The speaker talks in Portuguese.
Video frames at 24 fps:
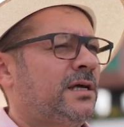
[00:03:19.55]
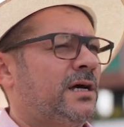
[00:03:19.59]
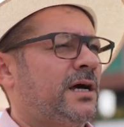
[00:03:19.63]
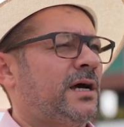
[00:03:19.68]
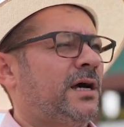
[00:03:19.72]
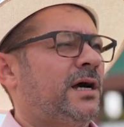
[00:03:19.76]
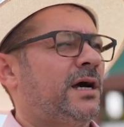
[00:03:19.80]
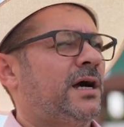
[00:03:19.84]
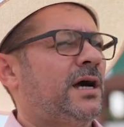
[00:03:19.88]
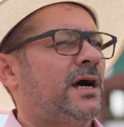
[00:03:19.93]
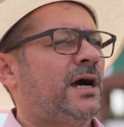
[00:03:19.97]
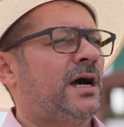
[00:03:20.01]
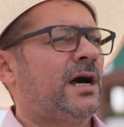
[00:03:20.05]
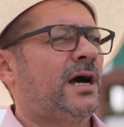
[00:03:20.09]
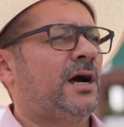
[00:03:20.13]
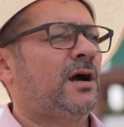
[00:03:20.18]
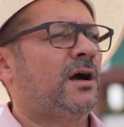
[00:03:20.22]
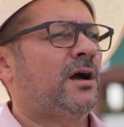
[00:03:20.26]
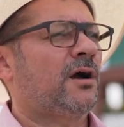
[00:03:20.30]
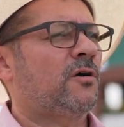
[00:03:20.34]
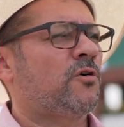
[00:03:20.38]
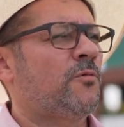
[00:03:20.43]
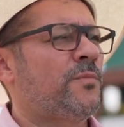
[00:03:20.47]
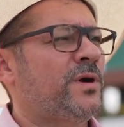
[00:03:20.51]

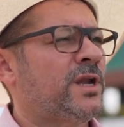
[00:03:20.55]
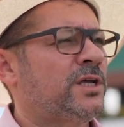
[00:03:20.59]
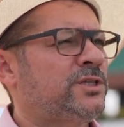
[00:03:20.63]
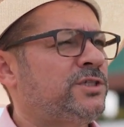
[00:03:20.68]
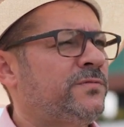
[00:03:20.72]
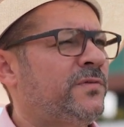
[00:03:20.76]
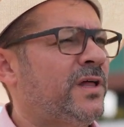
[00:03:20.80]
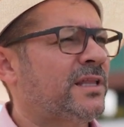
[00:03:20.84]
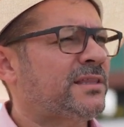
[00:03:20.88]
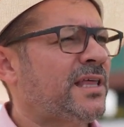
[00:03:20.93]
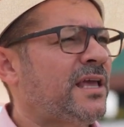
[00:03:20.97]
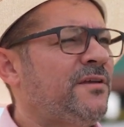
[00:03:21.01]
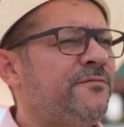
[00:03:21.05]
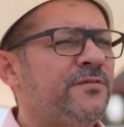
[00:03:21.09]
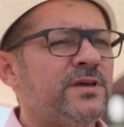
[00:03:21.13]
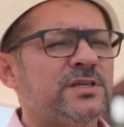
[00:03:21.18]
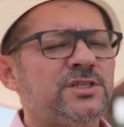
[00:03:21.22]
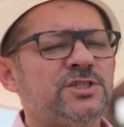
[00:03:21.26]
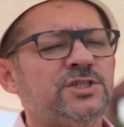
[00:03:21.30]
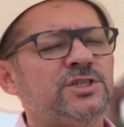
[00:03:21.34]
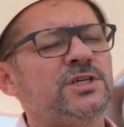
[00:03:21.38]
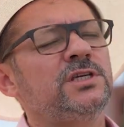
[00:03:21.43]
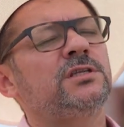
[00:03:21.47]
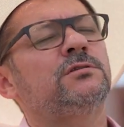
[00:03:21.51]
A, a cooperativa está
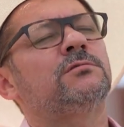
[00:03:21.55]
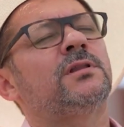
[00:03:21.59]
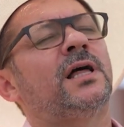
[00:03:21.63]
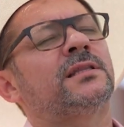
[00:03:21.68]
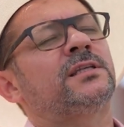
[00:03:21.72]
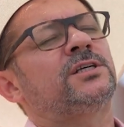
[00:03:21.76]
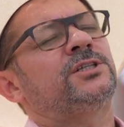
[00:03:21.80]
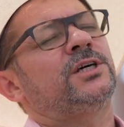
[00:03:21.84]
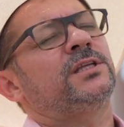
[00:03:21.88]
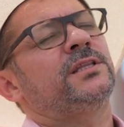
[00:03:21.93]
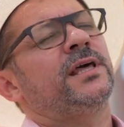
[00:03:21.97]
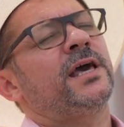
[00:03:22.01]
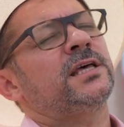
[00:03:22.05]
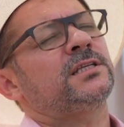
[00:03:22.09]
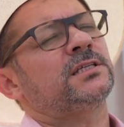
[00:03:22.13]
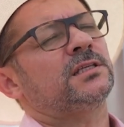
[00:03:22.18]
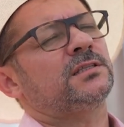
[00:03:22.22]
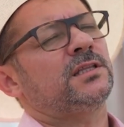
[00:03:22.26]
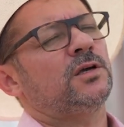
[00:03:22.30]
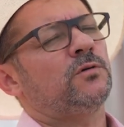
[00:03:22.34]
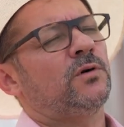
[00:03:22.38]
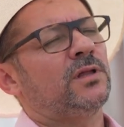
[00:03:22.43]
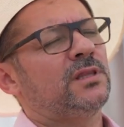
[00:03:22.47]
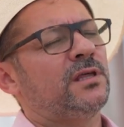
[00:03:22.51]
investindo lá na
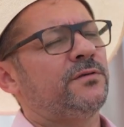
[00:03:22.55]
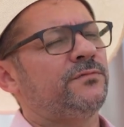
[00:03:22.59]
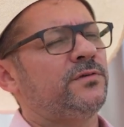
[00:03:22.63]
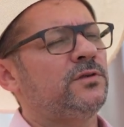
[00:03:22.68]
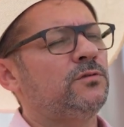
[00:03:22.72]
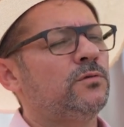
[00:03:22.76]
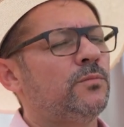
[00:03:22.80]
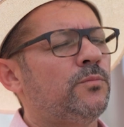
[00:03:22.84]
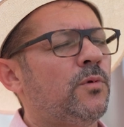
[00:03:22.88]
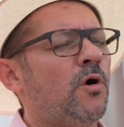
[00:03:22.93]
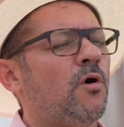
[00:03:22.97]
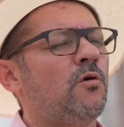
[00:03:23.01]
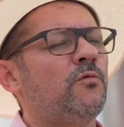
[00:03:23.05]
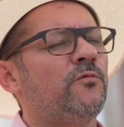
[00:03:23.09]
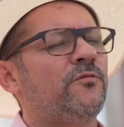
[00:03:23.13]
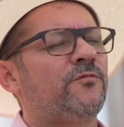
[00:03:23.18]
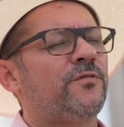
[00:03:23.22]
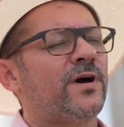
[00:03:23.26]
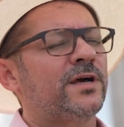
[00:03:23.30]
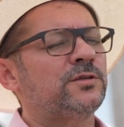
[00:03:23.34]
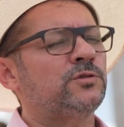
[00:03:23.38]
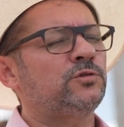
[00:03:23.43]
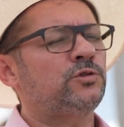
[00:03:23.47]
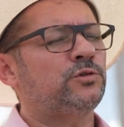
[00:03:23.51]
genética, tem um alevino bom,
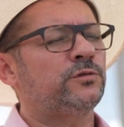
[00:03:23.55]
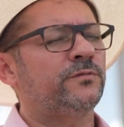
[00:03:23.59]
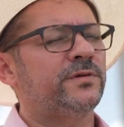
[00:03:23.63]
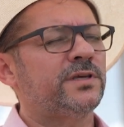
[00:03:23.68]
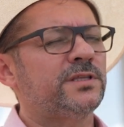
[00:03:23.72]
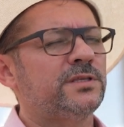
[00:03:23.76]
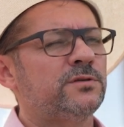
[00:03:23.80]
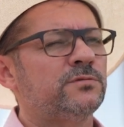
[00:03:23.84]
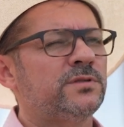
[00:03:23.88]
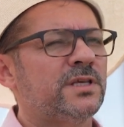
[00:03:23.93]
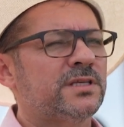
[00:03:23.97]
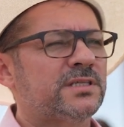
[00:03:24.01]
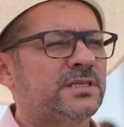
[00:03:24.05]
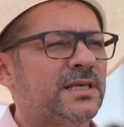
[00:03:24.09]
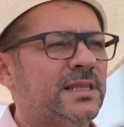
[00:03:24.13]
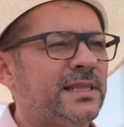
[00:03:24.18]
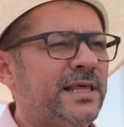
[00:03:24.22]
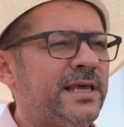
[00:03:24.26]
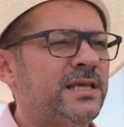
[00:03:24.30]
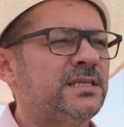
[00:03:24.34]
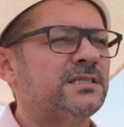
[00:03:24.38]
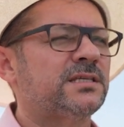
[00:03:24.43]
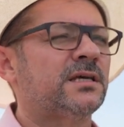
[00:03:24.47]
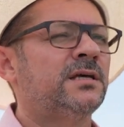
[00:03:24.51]
faz um juvenil de
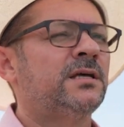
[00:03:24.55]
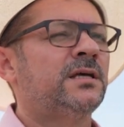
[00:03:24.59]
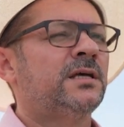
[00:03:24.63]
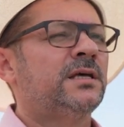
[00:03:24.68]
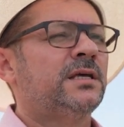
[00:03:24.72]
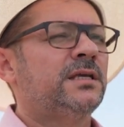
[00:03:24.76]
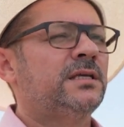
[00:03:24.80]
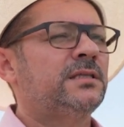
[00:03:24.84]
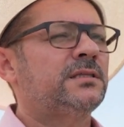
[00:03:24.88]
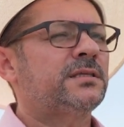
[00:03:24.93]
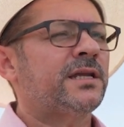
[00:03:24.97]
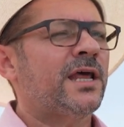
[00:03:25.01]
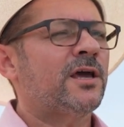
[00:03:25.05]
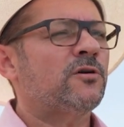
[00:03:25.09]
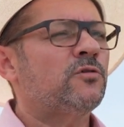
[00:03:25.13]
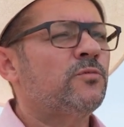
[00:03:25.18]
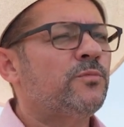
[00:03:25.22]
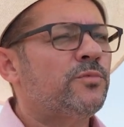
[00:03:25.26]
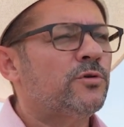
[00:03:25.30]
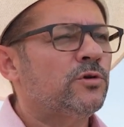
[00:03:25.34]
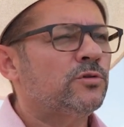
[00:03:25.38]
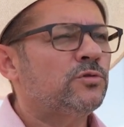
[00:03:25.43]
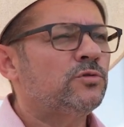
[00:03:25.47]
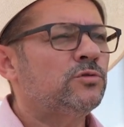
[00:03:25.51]
excelência, entrega
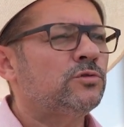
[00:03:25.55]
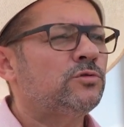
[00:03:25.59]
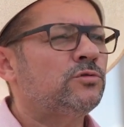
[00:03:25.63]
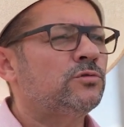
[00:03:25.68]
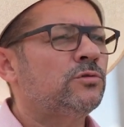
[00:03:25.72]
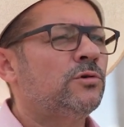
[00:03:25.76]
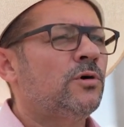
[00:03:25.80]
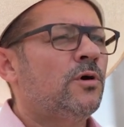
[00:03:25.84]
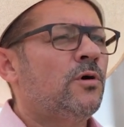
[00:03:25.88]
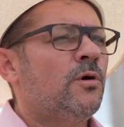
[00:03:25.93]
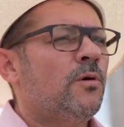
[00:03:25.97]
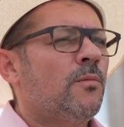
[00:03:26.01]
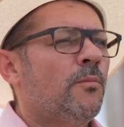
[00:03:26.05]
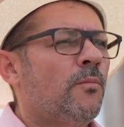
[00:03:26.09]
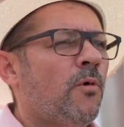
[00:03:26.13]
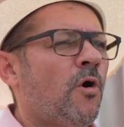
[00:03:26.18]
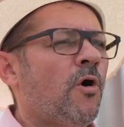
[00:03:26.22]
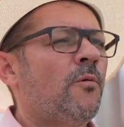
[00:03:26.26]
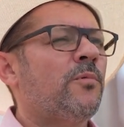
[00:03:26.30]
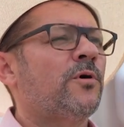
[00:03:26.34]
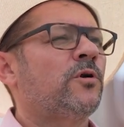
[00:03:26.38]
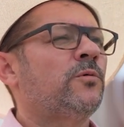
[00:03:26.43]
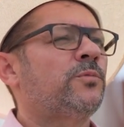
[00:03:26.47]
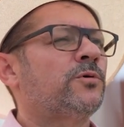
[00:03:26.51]
um produto
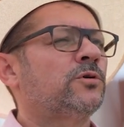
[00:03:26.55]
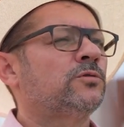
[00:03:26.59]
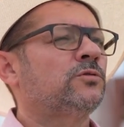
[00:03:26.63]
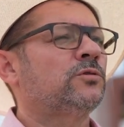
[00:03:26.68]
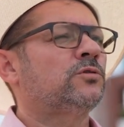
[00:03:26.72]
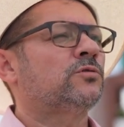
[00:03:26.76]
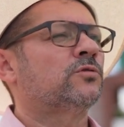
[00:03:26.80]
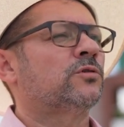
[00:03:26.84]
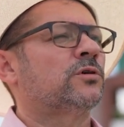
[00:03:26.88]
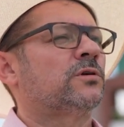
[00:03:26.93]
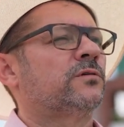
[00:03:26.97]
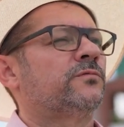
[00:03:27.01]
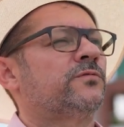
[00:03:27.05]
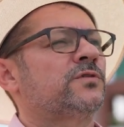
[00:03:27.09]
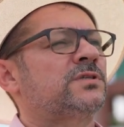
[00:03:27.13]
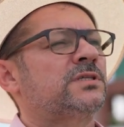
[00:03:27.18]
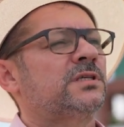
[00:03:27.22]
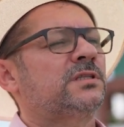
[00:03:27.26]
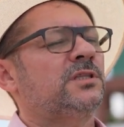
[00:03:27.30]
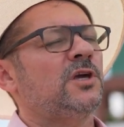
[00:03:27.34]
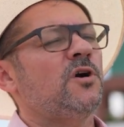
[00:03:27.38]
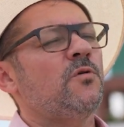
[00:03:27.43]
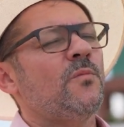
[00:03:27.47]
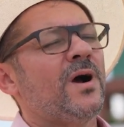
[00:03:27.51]
bom para o produtor.
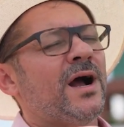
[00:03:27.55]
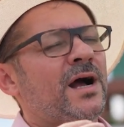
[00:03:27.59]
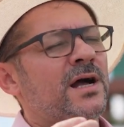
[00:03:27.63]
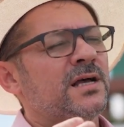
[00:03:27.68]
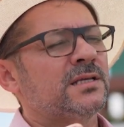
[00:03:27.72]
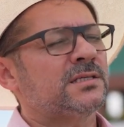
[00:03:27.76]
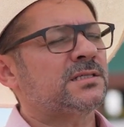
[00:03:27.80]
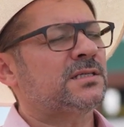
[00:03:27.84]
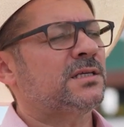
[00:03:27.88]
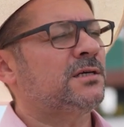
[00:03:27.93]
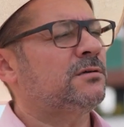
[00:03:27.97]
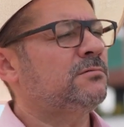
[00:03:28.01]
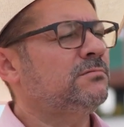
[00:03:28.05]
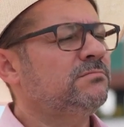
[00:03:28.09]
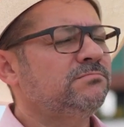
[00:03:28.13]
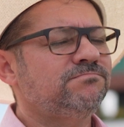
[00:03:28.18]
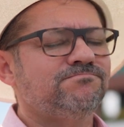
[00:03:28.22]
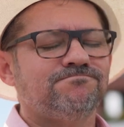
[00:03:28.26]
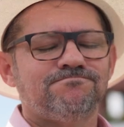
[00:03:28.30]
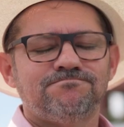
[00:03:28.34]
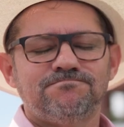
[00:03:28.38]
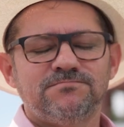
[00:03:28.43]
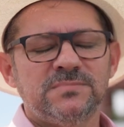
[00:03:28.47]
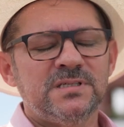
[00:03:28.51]
Você tem uma ração
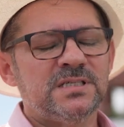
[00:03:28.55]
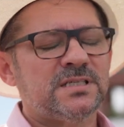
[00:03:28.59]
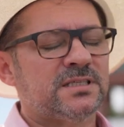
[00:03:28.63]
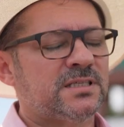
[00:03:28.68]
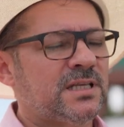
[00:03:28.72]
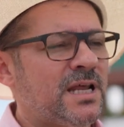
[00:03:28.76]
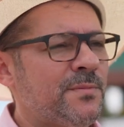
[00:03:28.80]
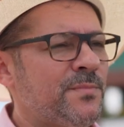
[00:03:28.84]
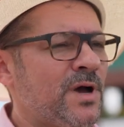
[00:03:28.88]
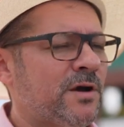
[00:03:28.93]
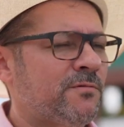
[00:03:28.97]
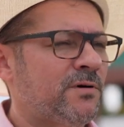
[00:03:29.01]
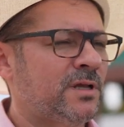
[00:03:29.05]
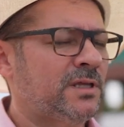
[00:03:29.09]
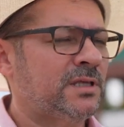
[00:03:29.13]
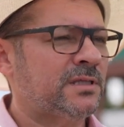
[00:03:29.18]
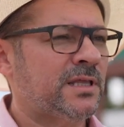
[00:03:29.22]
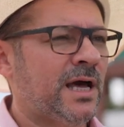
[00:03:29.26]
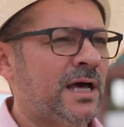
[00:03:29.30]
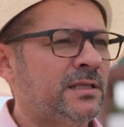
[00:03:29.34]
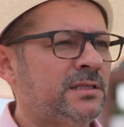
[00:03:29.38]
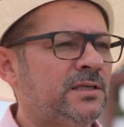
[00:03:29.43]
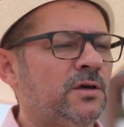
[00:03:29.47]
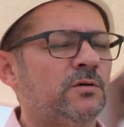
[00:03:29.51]
de extrema
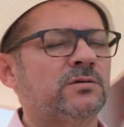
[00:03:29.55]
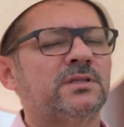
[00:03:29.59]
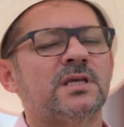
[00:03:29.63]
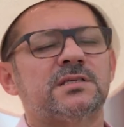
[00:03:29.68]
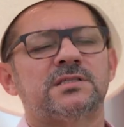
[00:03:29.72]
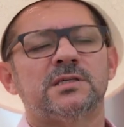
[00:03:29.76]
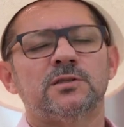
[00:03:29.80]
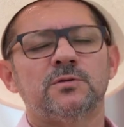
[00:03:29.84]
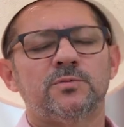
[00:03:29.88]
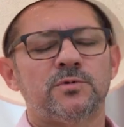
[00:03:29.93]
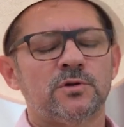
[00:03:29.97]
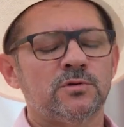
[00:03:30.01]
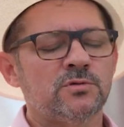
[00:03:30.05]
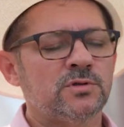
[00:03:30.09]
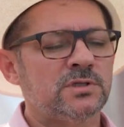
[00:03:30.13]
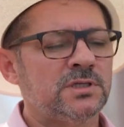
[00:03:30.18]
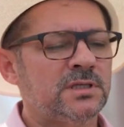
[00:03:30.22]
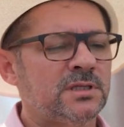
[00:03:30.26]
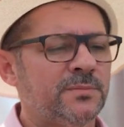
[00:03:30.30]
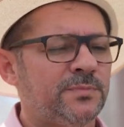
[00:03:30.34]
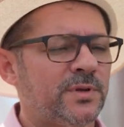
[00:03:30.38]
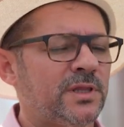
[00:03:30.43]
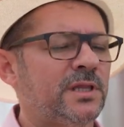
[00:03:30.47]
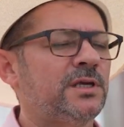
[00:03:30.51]
qualidade, que é o que está sendo
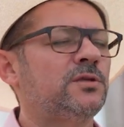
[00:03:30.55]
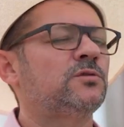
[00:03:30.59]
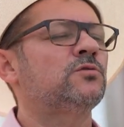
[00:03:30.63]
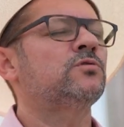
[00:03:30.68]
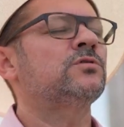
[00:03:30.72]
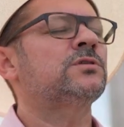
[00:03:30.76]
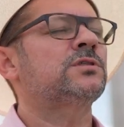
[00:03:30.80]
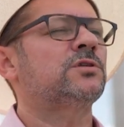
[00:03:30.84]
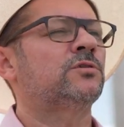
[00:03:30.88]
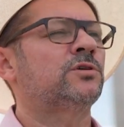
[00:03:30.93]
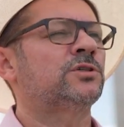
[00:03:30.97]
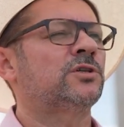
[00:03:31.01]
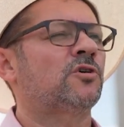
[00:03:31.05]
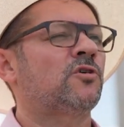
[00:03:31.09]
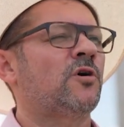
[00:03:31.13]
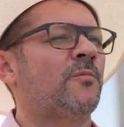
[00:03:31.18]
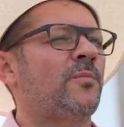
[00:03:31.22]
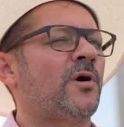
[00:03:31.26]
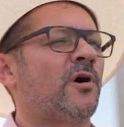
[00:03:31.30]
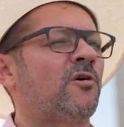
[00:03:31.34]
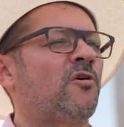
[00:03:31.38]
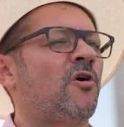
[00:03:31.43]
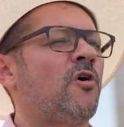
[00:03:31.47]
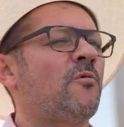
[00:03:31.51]
produzida pela indústria hoje da
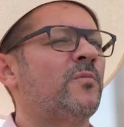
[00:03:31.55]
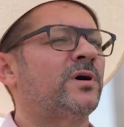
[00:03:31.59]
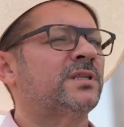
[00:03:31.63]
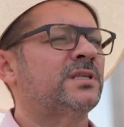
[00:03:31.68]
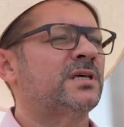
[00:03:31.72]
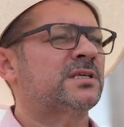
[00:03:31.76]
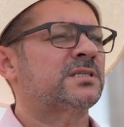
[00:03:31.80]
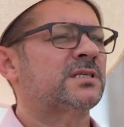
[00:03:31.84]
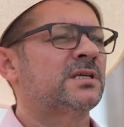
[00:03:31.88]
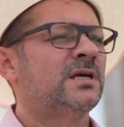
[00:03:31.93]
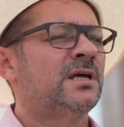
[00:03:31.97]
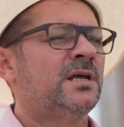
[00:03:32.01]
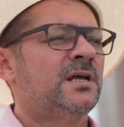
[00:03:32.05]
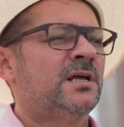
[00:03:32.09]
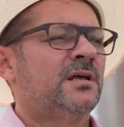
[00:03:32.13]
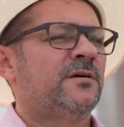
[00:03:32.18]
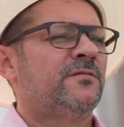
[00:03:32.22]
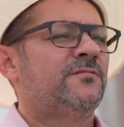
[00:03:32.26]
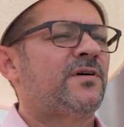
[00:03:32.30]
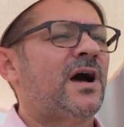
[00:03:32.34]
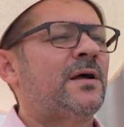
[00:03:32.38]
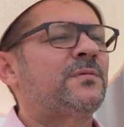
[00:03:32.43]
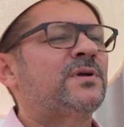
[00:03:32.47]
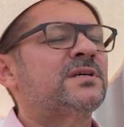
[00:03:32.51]
Copacol, uma das
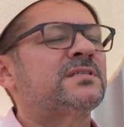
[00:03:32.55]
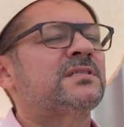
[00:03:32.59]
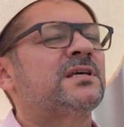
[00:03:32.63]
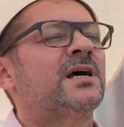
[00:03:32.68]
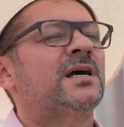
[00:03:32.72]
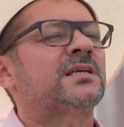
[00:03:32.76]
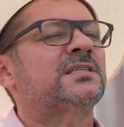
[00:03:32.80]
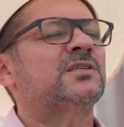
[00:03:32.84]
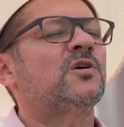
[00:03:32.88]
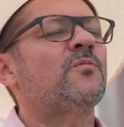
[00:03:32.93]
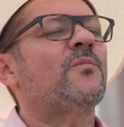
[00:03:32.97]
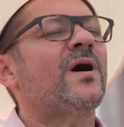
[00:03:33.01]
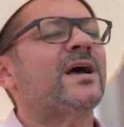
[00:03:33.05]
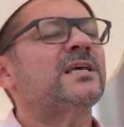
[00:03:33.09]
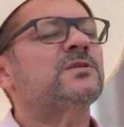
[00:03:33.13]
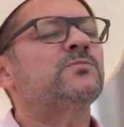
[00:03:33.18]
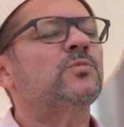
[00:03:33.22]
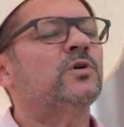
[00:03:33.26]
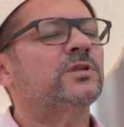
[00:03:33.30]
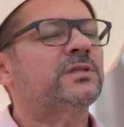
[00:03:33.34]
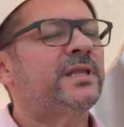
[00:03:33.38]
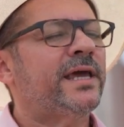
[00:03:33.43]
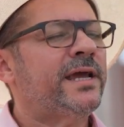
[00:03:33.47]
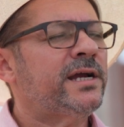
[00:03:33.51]
fábricas de ração mais
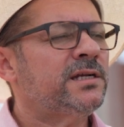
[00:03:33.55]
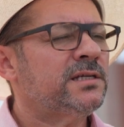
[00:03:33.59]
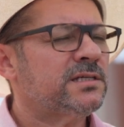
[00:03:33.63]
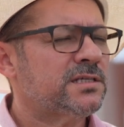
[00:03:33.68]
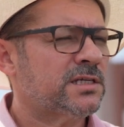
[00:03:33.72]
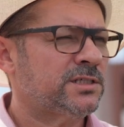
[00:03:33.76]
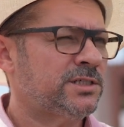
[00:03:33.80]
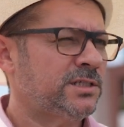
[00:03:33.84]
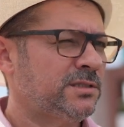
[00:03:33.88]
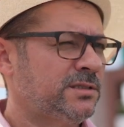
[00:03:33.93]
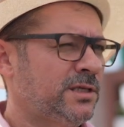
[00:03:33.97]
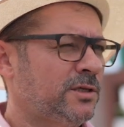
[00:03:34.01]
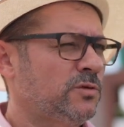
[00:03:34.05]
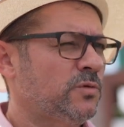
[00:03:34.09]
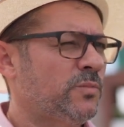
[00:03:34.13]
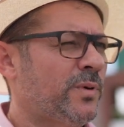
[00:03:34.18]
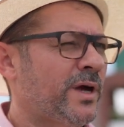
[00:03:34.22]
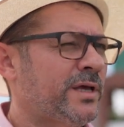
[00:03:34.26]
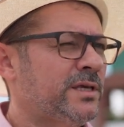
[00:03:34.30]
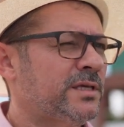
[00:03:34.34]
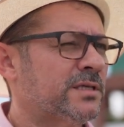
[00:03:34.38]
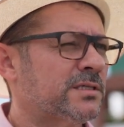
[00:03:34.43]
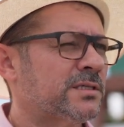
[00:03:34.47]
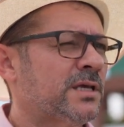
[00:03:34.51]
modernas que a gente tem no
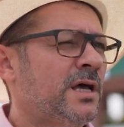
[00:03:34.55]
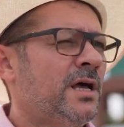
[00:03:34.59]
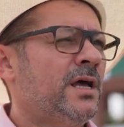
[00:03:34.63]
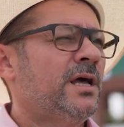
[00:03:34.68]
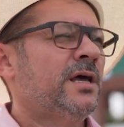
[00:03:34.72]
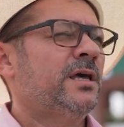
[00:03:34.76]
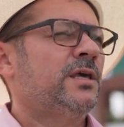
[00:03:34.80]
país.